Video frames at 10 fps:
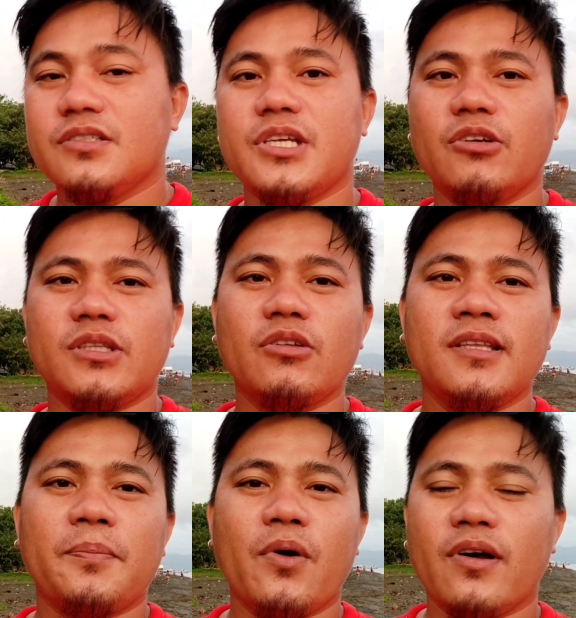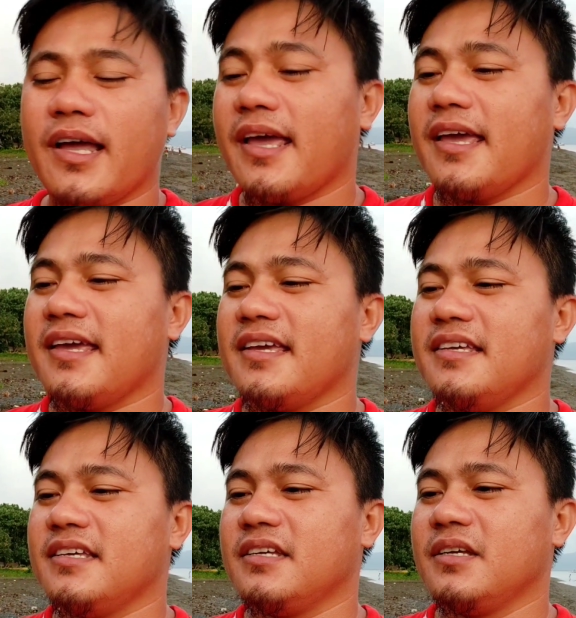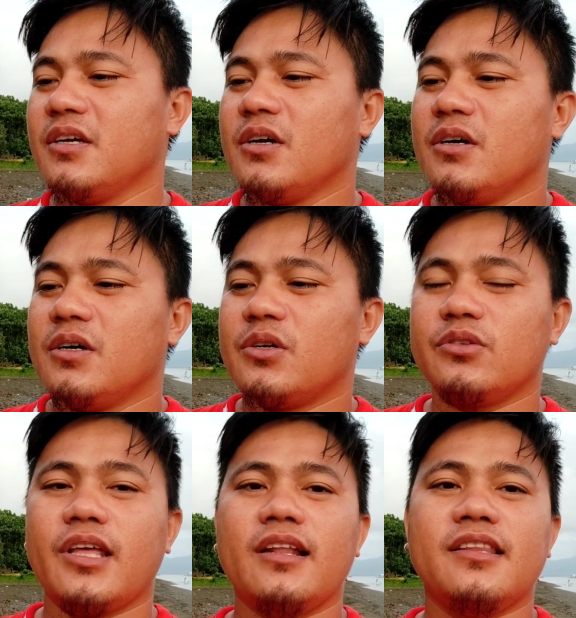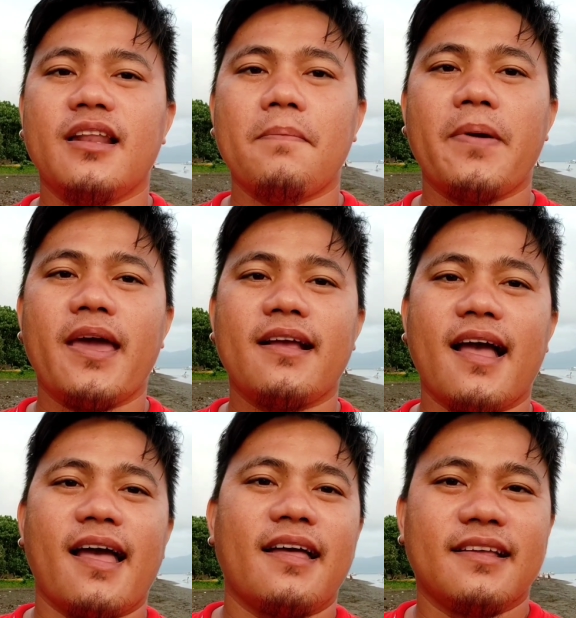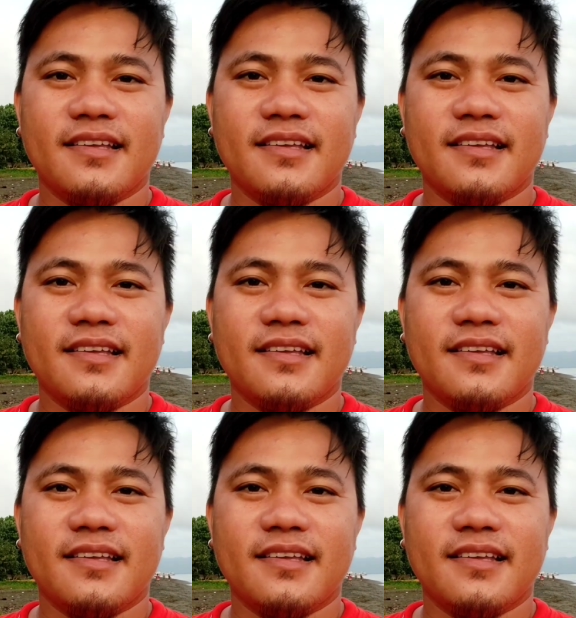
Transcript: Shoutout na po kay Rodel de la Vega